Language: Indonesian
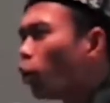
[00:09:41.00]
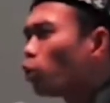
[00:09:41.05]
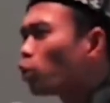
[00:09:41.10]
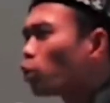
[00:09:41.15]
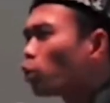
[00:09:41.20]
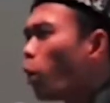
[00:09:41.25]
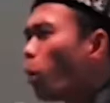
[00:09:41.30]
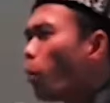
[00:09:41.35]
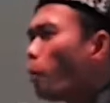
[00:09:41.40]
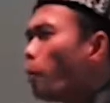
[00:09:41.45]

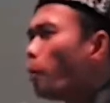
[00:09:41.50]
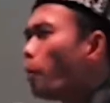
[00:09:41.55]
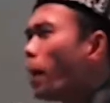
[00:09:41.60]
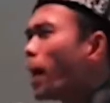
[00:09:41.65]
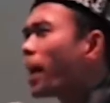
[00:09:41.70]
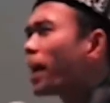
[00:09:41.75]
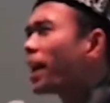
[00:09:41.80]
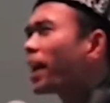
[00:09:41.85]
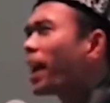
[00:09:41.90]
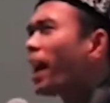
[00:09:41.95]
kuntum
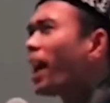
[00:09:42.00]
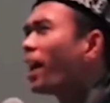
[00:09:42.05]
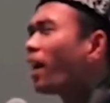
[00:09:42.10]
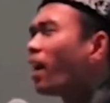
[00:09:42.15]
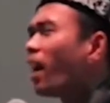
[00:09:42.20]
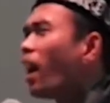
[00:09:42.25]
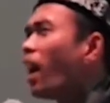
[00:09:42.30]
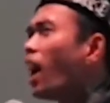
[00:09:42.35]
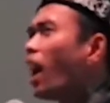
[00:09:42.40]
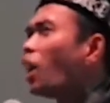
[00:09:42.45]

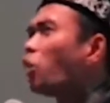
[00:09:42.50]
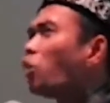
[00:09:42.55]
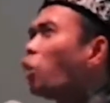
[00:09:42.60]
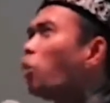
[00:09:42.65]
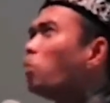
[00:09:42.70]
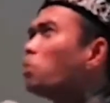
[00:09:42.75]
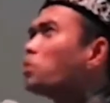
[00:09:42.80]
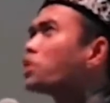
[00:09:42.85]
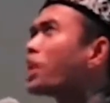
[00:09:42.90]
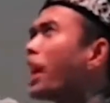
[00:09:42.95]
mekar
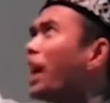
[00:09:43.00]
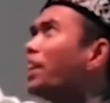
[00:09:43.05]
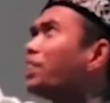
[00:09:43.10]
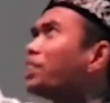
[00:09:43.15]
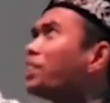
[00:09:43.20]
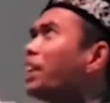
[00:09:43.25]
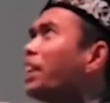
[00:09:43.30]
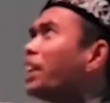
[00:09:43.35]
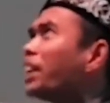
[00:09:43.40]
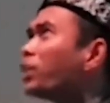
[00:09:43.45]
harum
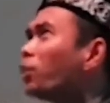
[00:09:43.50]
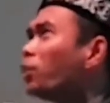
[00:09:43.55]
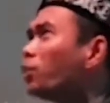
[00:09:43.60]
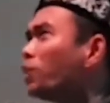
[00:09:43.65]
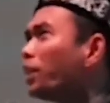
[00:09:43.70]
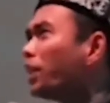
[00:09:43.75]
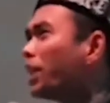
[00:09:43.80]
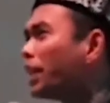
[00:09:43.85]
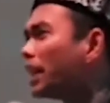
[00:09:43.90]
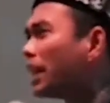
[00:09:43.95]
cantik
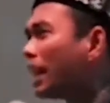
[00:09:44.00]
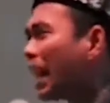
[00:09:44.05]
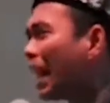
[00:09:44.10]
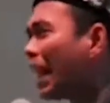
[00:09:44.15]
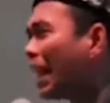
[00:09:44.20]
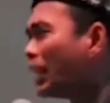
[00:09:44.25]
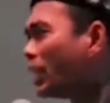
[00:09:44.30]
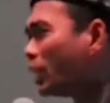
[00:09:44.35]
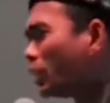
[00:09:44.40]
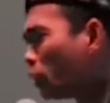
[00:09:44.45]
kuning
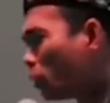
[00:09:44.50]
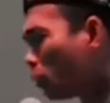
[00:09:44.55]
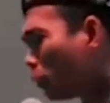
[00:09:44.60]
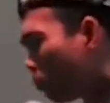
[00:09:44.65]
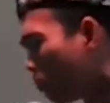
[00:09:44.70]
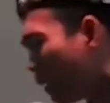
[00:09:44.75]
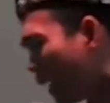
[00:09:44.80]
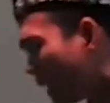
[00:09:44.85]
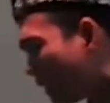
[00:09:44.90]
layu